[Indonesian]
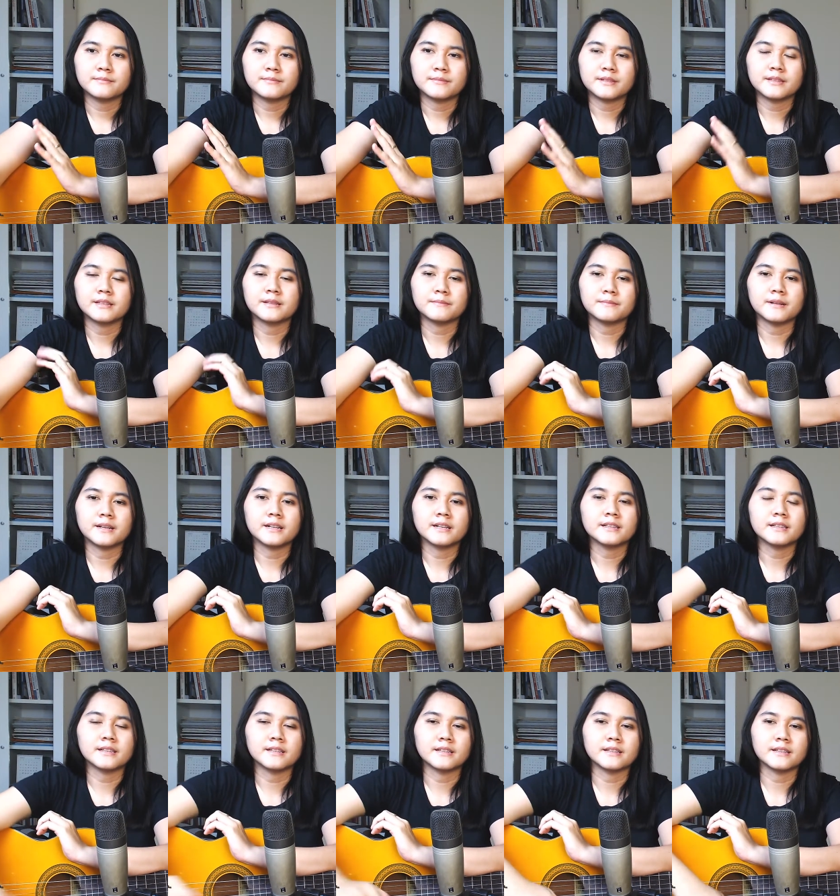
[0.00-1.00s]
penting banget
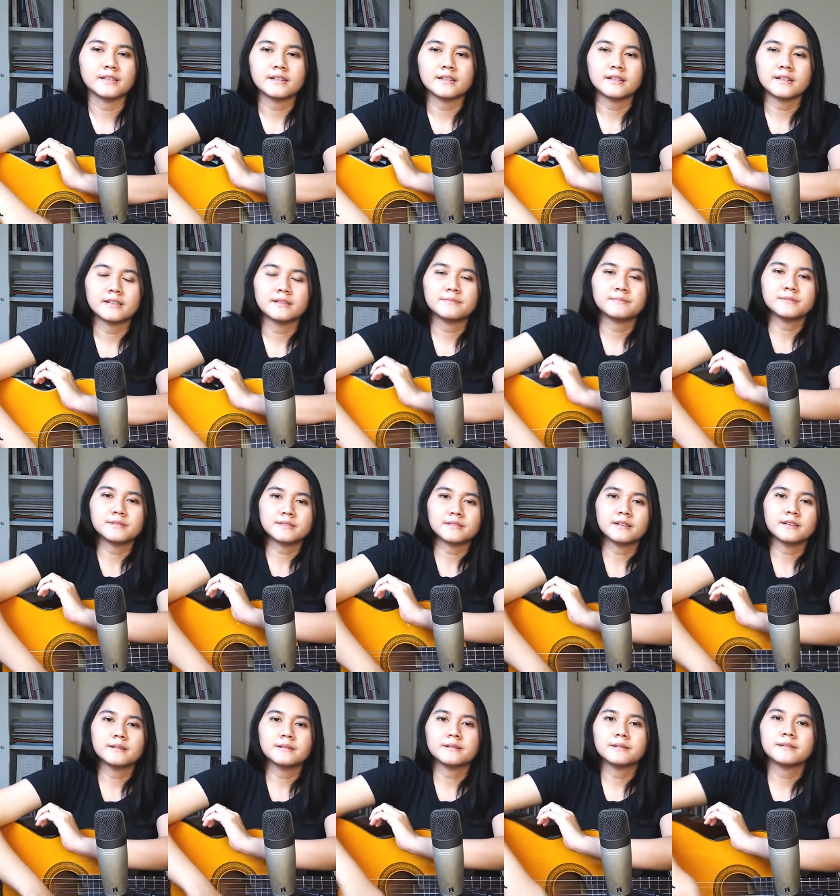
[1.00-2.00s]
nih kalian
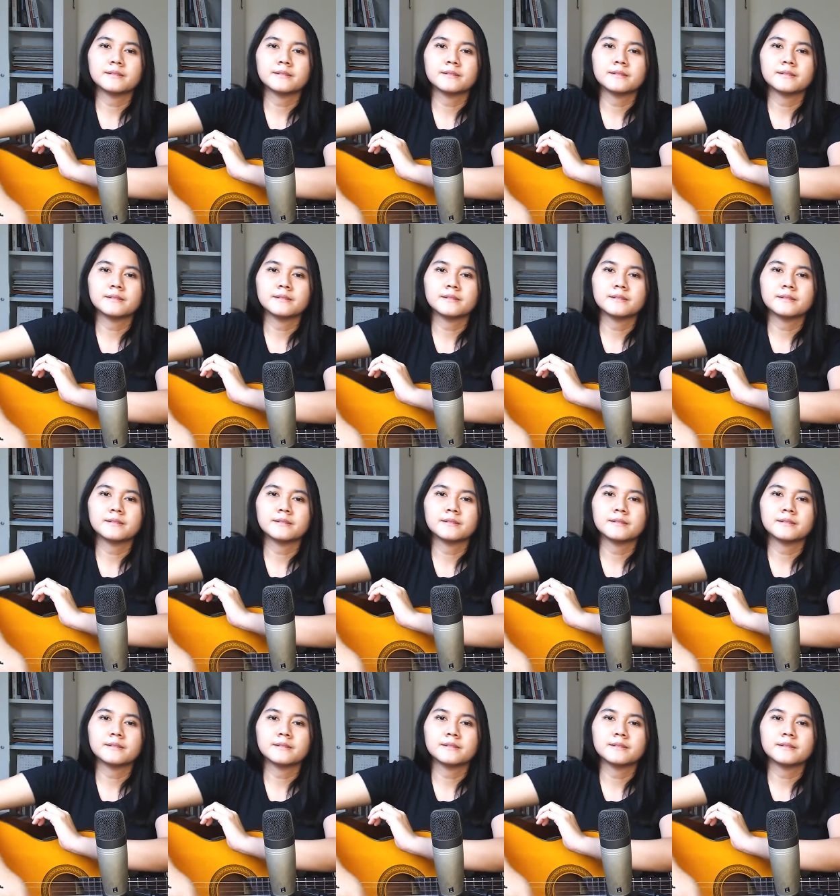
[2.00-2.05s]
bisa